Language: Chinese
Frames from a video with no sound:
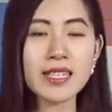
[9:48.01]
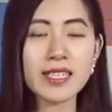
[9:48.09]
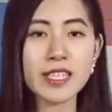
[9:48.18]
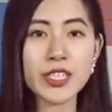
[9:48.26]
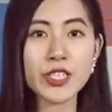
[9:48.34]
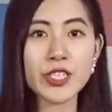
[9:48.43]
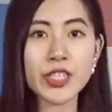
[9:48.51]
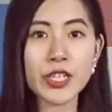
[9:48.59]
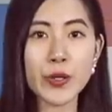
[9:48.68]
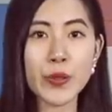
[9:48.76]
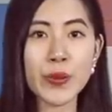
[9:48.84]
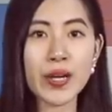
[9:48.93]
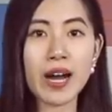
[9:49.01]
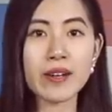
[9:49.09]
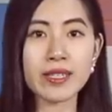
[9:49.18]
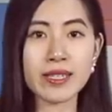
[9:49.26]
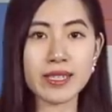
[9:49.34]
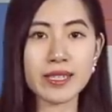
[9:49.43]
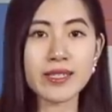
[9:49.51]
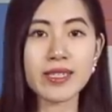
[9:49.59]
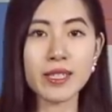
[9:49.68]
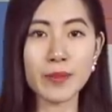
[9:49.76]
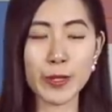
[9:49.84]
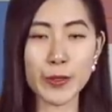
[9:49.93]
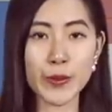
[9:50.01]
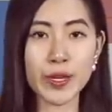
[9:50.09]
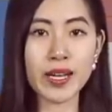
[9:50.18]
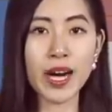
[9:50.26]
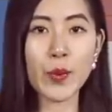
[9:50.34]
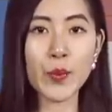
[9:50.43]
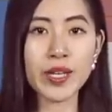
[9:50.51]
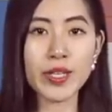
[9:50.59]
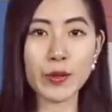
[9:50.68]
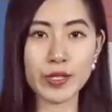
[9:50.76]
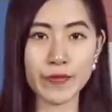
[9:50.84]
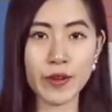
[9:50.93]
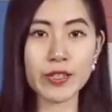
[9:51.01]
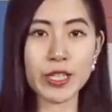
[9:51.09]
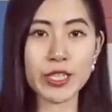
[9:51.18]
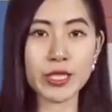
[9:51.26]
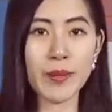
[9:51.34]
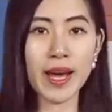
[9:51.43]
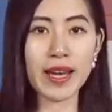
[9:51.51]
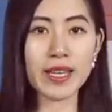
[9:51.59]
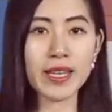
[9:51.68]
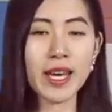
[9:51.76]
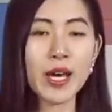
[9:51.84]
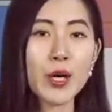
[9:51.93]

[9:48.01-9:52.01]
其实这个公告已经基本宣告 Windows Phone 的失败。